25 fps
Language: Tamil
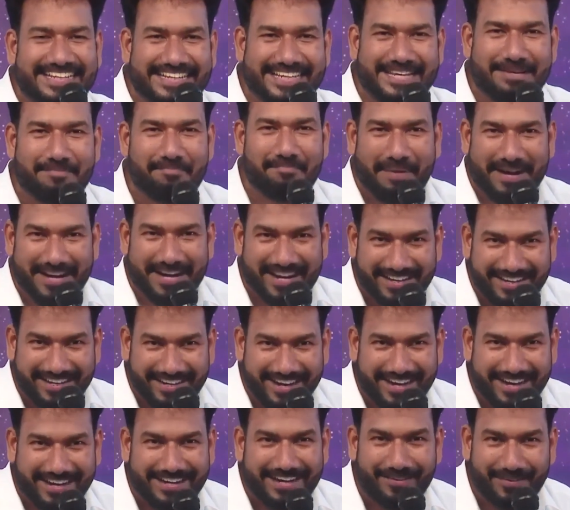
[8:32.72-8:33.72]
நீ
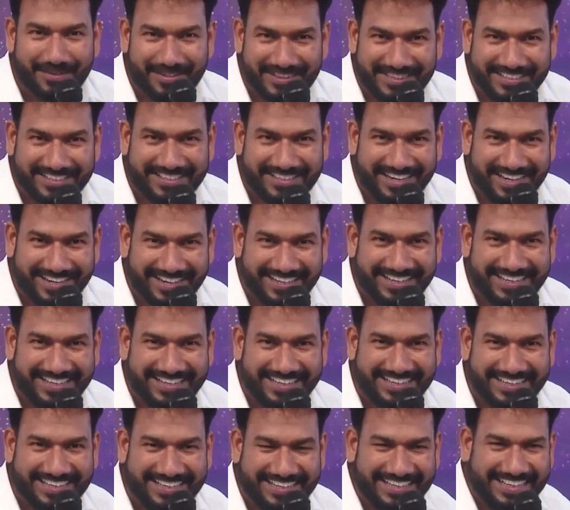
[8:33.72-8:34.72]
பணக்காரன் ஆகிறதுக்காக
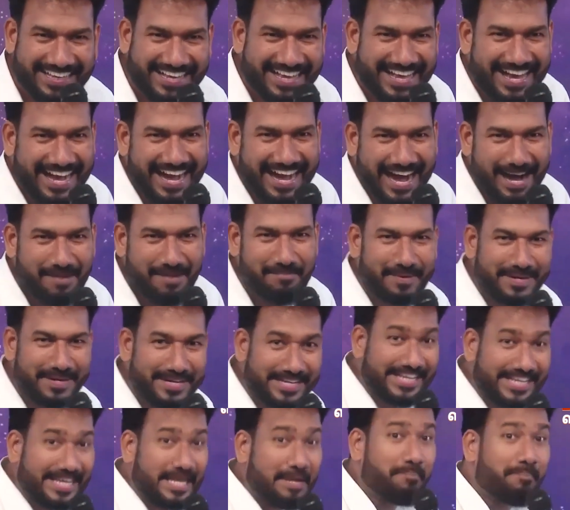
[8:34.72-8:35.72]
அப்ப
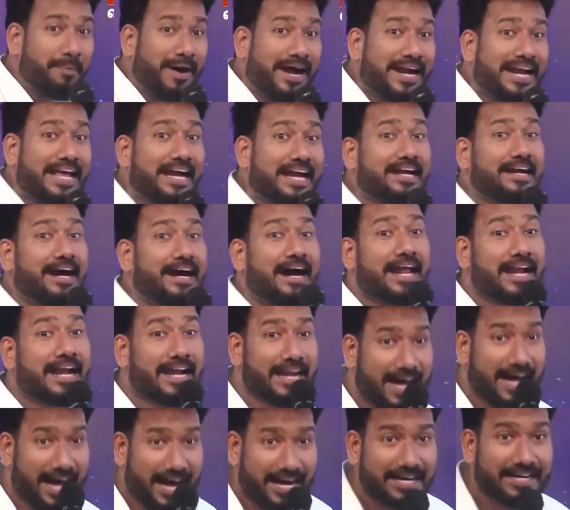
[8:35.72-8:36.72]
நீ
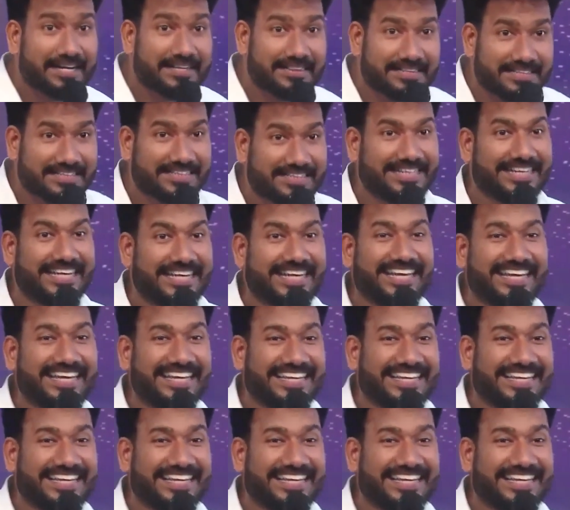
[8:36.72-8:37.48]
பணக்காரன் ஆகிறதுக்கு